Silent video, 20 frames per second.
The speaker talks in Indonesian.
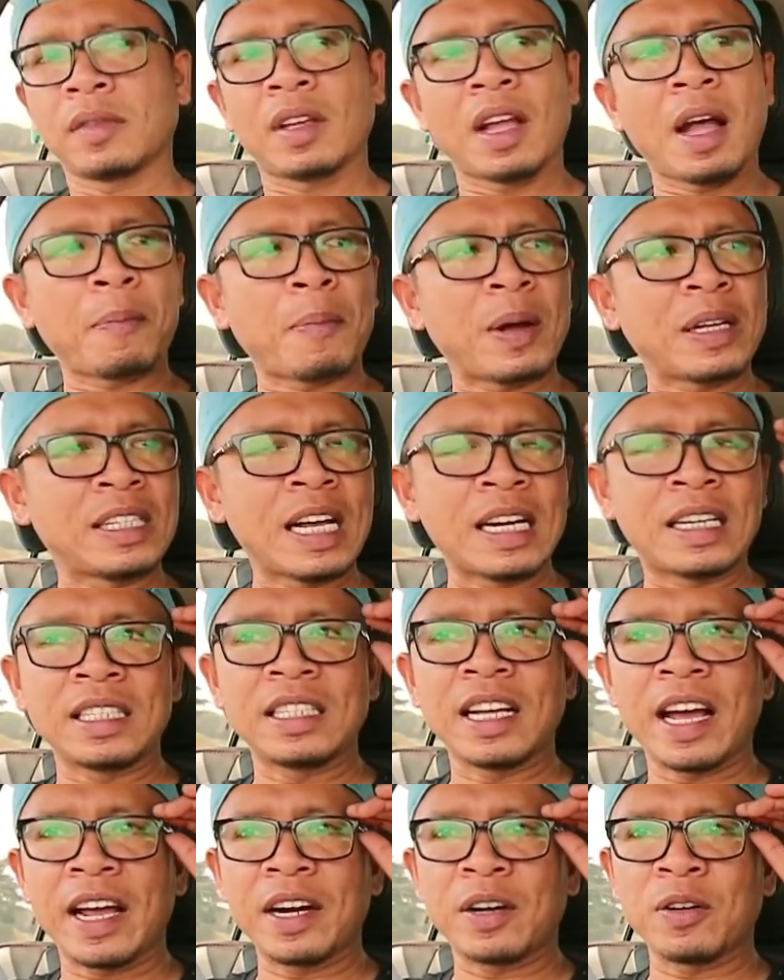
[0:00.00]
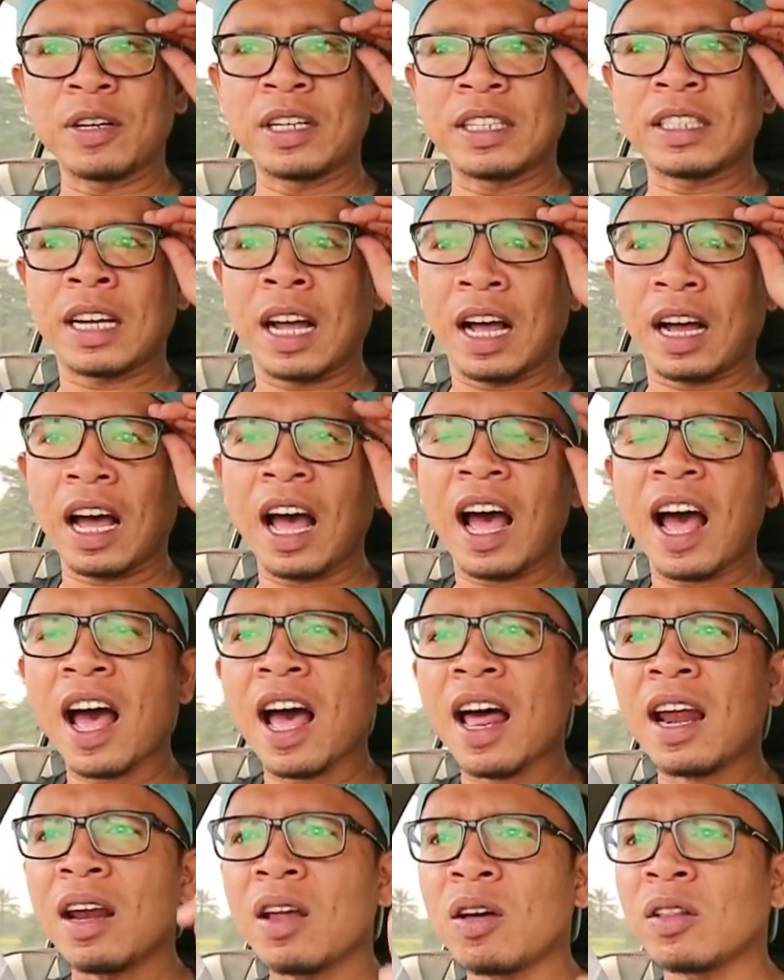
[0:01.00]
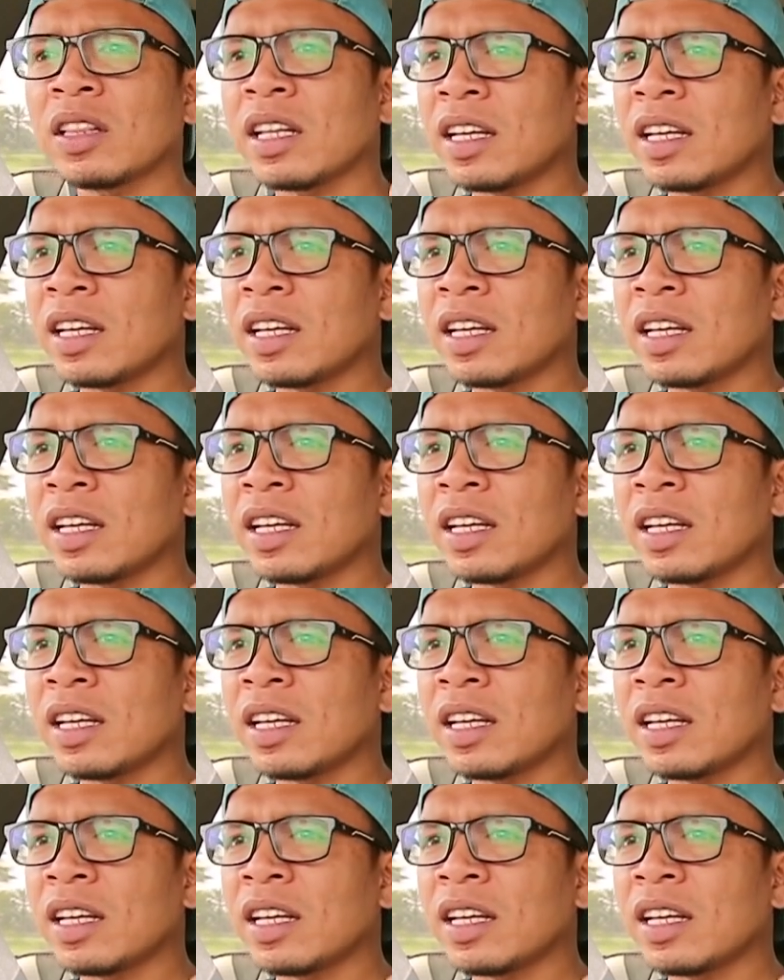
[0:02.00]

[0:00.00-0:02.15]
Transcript: Apa jadinya Indonesia kalau